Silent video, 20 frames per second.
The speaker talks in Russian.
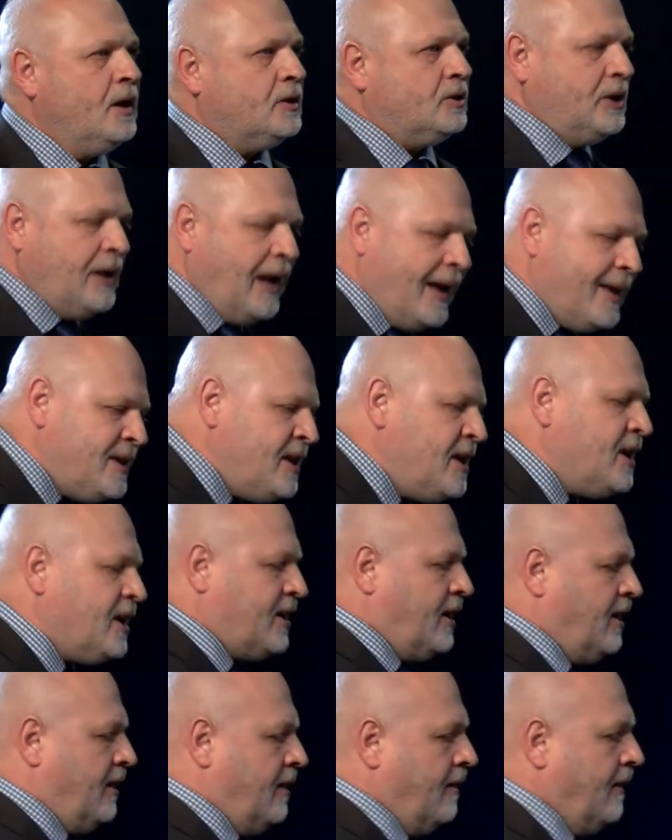Для них
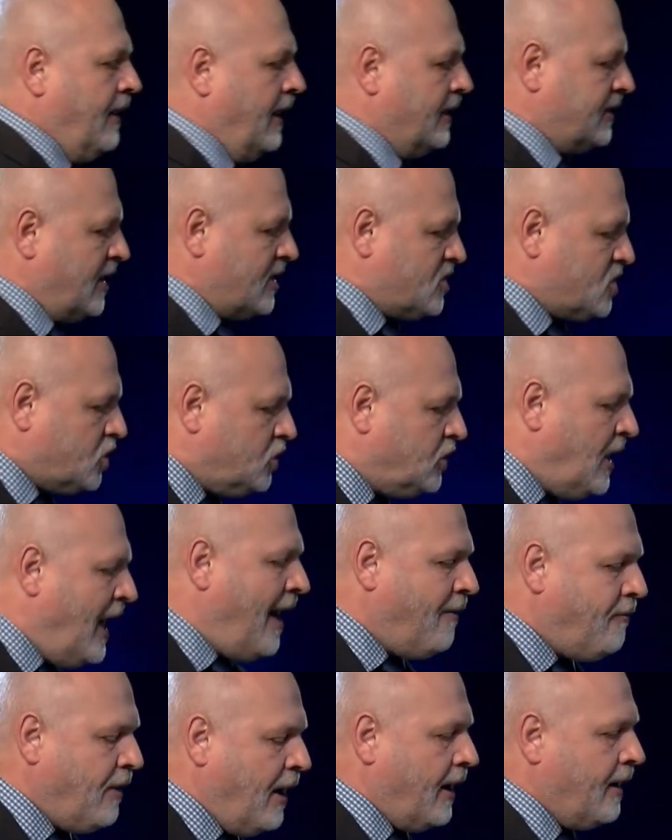это
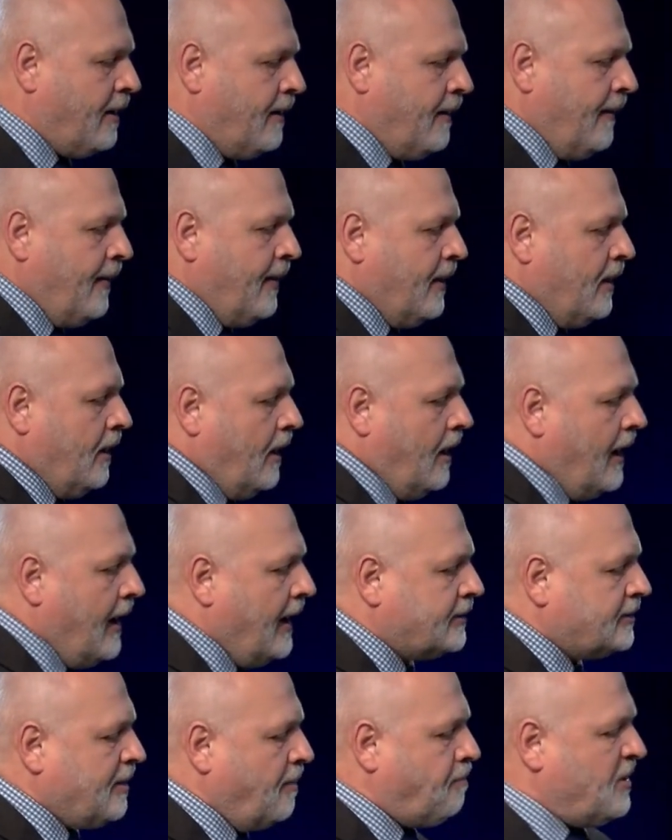слава,
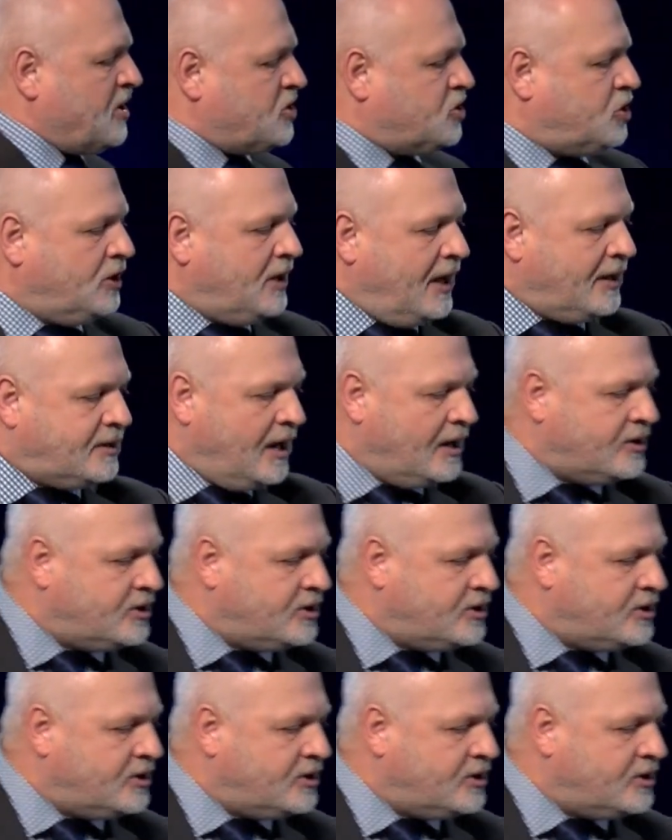это постелать